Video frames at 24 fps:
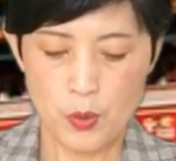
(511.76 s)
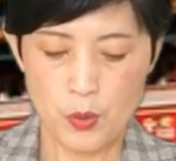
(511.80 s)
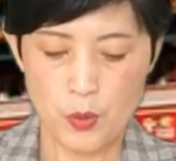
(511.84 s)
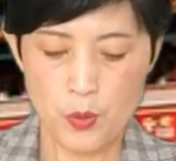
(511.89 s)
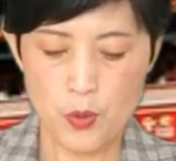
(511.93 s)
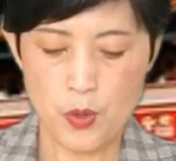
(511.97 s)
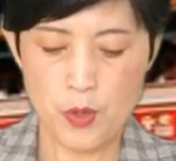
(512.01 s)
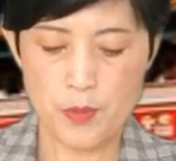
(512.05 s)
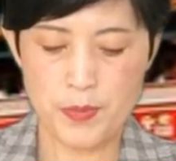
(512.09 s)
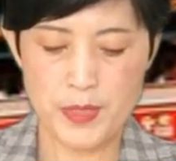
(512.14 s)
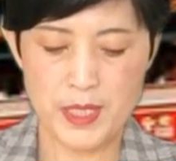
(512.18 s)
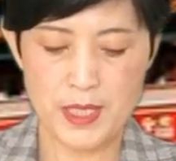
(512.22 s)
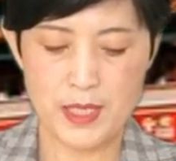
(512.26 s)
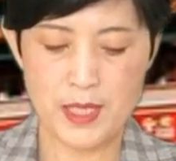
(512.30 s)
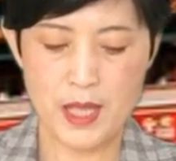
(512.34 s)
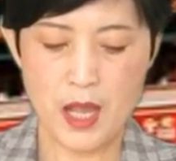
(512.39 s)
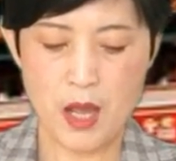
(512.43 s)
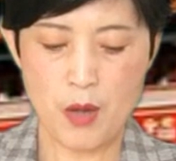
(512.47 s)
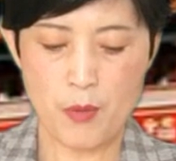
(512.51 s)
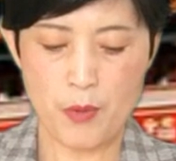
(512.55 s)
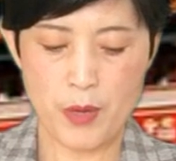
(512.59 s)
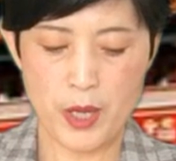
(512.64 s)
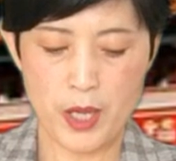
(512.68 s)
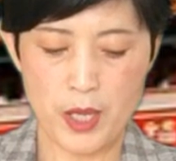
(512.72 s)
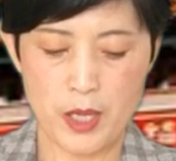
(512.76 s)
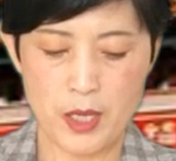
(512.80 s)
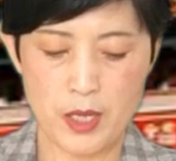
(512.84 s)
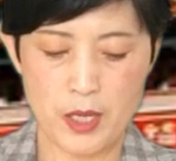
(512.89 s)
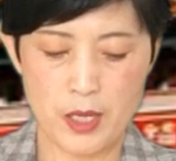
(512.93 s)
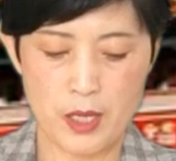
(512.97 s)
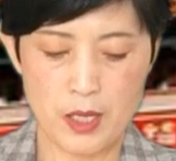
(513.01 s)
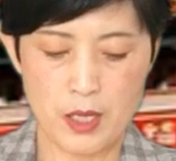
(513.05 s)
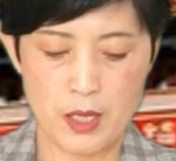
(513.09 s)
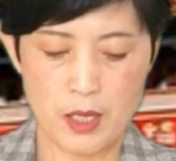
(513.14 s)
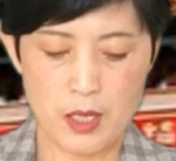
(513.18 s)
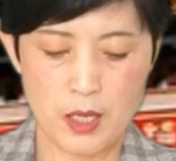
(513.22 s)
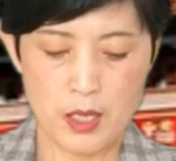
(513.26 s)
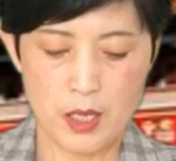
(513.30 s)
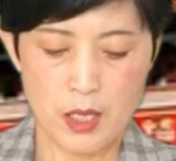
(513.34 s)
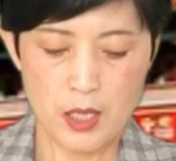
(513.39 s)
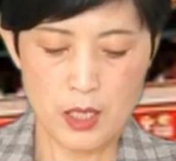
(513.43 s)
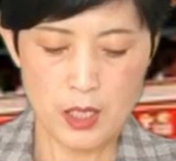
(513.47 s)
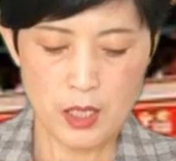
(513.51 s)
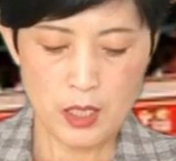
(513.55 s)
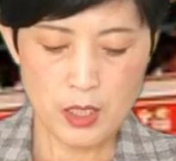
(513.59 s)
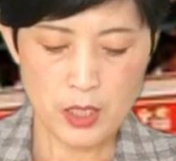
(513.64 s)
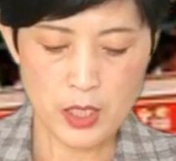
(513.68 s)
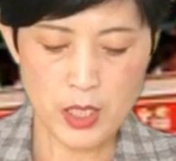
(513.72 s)
洛匹那韦、
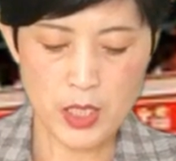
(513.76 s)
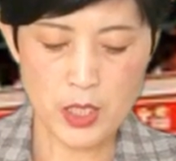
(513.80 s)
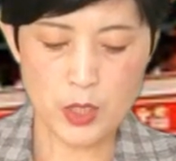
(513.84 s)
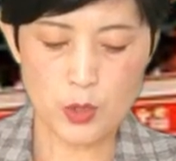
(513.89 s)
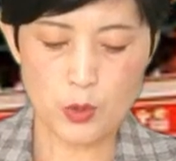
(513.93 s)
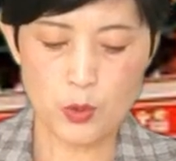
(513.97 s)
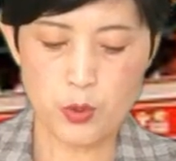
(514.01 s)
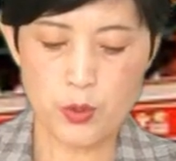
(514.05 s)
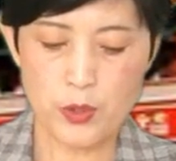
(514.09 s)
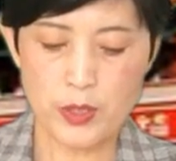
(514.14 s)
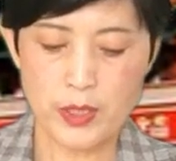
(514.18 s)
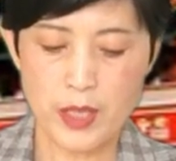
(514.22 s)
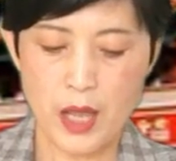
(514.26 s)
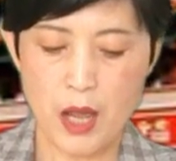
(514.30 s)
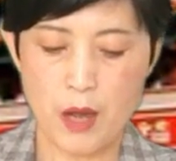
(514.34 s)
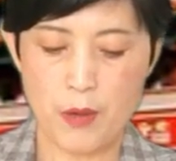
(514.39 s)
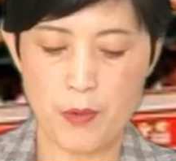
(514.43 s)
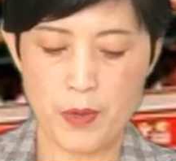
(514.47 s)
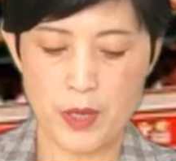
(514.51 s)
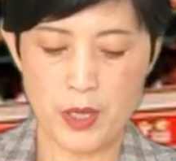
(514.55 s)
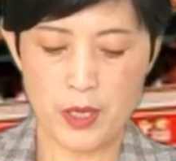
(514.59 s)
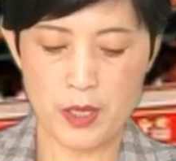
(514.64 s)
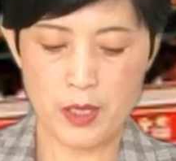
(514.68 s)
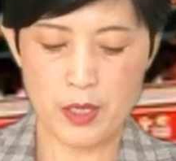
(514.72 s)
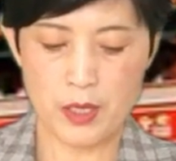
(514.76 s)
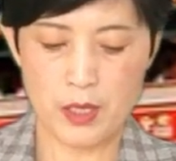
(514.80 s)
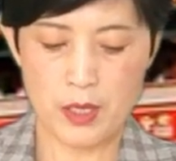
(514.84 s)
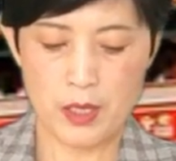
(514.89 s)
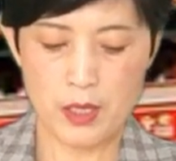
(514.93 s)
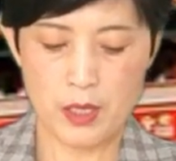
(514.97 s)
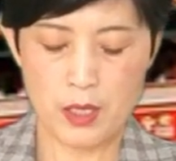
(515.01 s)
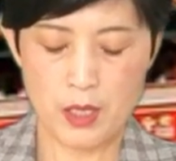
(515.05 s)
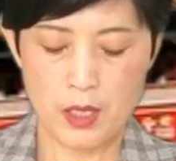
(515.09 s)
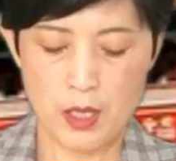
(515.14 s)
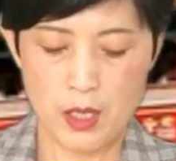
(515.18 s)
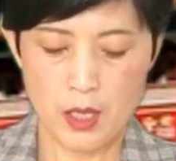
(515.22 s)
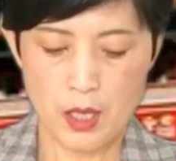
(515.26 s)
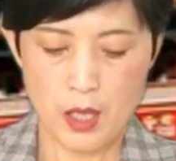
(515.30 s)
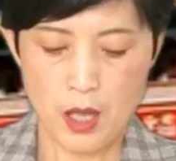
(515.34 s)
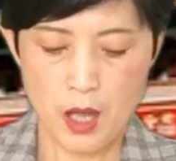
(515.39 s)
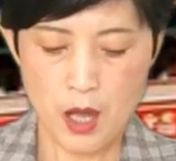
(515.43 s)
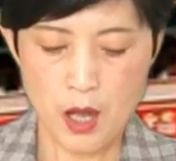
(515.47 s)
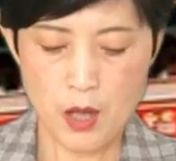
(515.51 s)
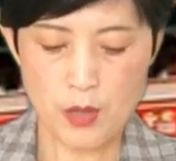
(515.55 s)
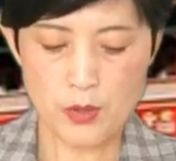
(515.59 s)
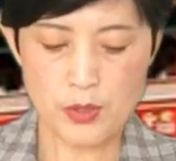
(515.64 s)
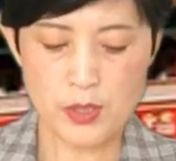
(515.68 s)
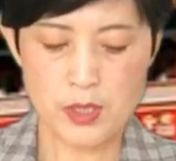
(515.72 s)
利托那韦、
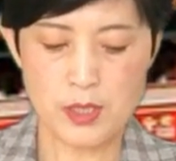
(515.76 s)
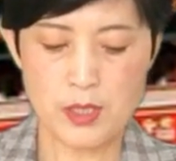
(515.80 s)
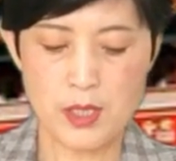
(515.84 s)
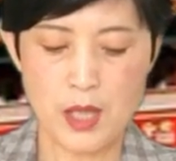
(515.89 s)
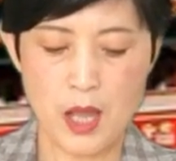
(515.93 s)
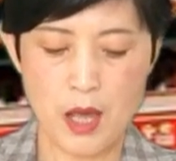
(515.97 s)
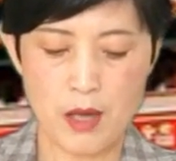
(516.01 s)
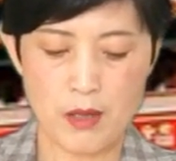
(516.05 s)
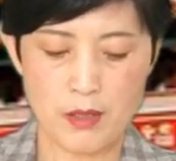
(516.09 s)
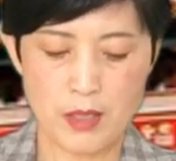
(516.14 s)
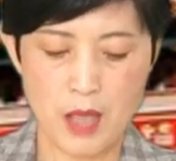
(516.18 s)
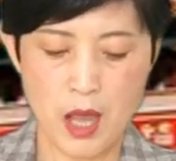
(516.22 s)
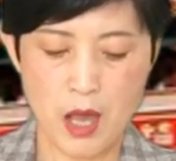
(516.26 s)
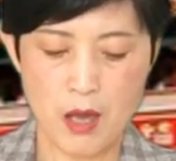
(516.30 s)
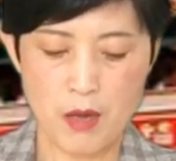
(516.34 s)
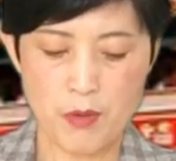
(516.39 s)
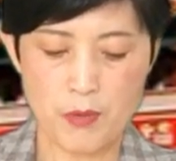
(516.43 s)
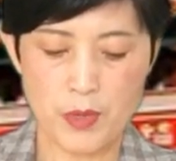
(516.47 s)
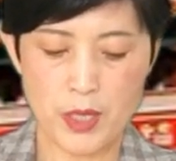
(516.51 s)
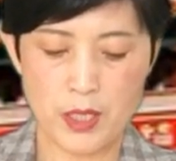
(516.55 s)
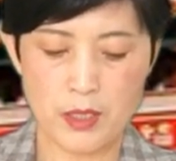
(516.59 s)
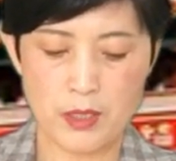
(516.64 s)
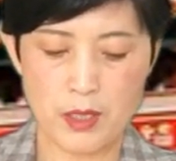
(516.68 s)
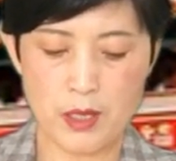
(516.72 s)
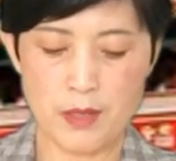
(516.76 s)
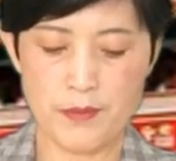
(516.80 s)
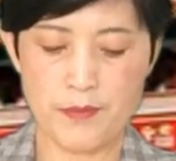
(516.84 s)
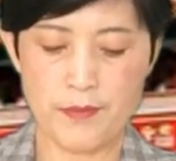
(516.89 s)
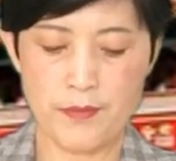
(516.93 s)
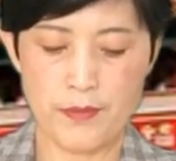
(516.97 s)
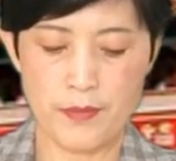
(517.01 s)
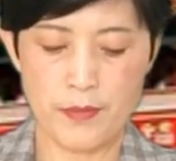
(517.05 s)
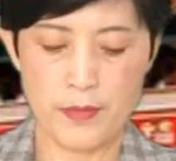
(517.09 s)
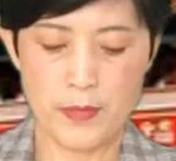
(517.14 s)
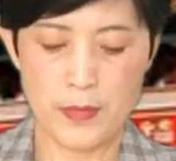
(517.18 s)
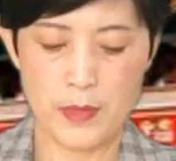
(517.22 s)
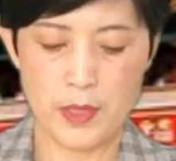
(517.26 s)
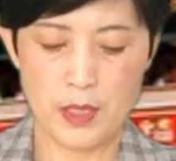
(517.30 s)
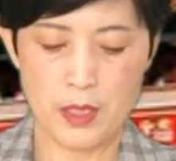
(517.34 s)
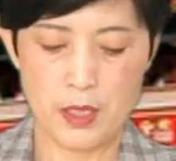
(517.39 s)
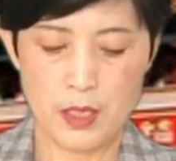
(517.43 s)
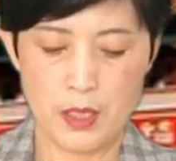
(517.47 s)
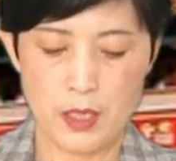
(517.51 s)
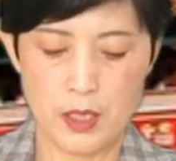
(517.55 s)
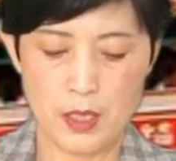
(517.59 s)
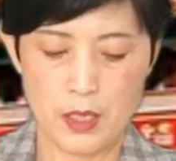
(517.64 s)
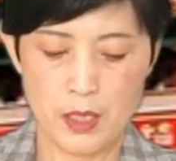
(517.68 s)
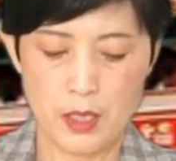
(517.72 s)
奥斯那他韦等
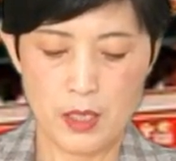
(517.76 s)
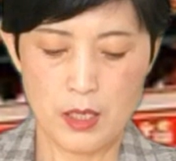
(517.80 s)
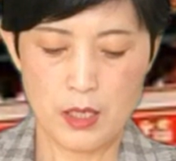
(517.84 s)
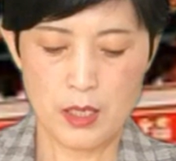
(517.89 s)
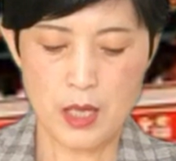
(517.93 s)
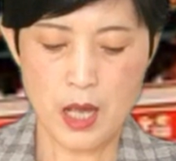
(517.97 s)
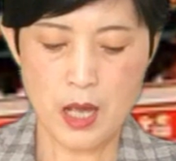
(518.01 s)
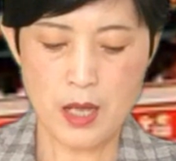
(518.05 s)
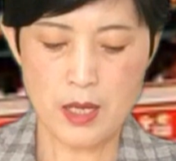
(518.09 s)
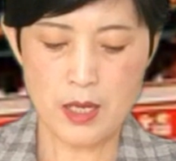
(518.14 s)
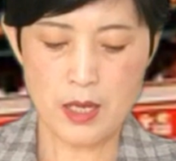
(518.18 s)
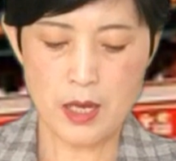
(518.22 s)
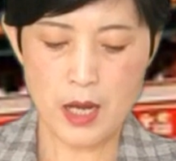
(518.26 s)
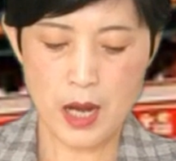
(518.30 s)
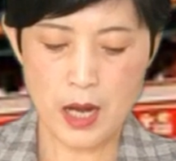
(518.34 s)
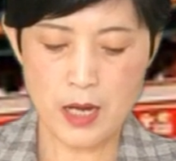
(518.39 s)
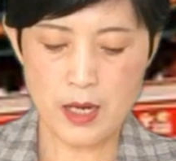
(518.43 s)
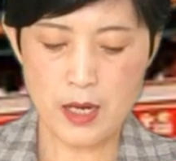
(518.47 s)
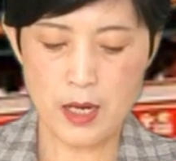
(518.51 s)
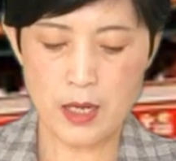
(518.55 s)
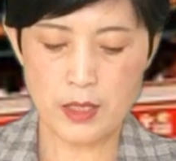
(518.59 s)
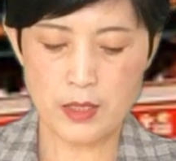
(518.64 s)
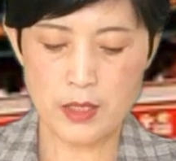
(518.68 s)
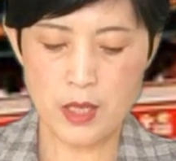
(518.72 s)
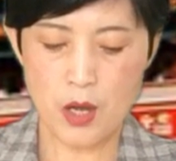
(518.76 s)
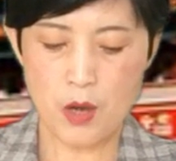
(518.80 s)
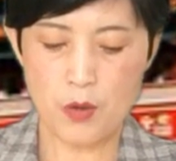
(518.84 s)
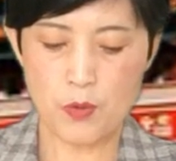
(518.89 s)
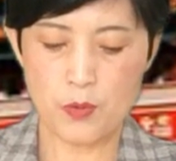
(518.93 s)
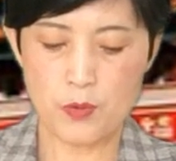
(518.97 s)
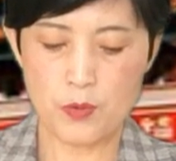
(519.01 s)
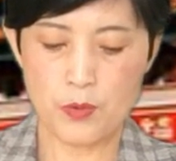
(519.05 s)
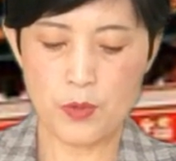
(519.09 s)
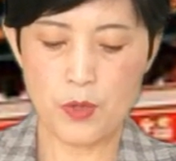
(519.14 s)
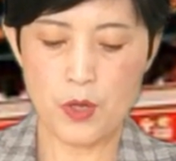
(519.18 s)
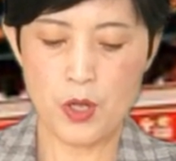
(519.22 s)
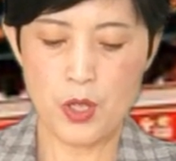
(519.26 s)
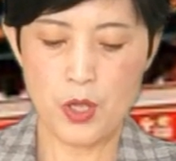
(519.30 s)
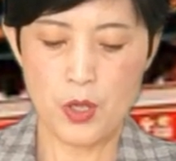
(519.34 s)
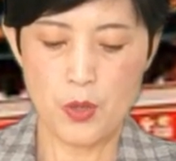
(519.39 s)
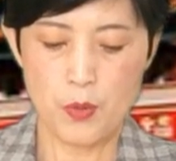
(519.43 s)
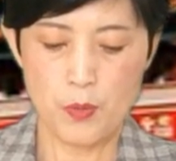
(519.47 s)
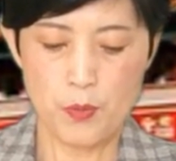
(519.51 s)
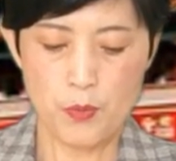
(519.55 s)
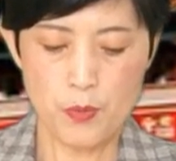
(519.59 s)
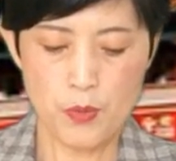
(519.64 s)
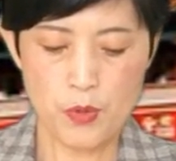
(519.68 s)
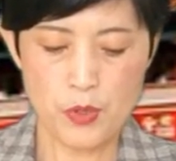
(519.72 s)
抗感染药物，
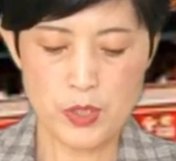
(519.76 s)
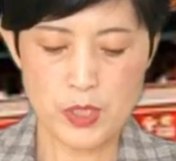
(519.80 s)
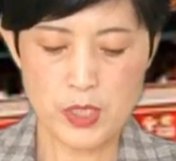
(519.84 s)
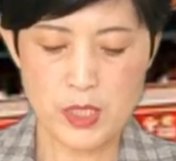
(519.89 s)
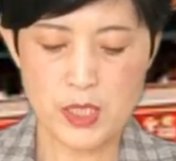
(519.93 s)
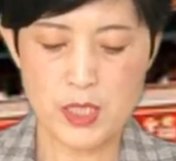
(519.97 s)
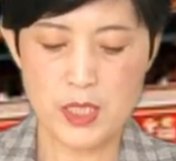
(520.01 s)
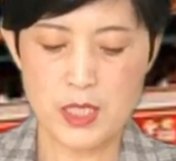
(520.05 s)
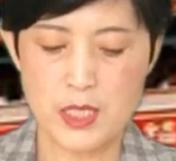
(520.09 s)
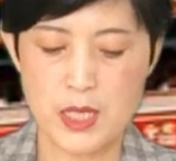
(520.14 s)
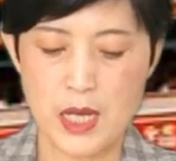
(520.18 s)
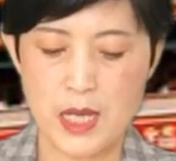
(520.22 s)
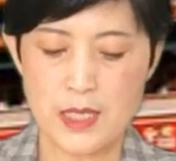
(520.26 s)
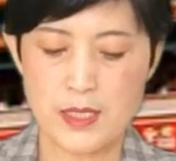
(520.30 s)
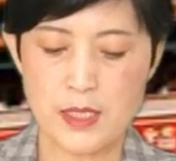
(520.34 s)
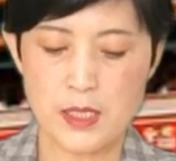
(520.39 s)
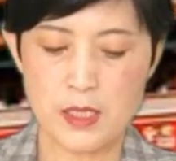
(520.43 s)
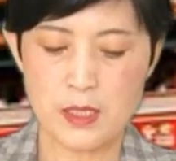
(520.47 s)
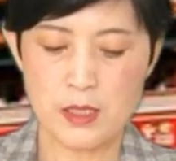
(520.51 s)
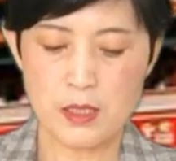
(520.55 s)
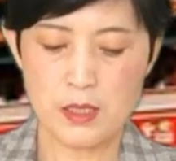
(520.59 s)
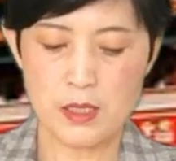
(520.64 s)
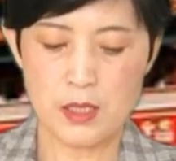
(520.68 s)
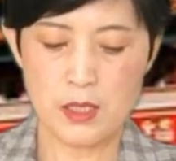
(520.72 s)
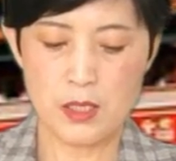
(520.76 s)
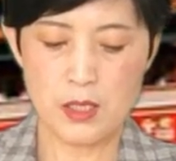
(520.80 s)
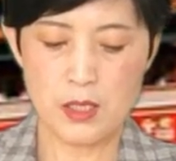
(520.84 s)
莫西沙星。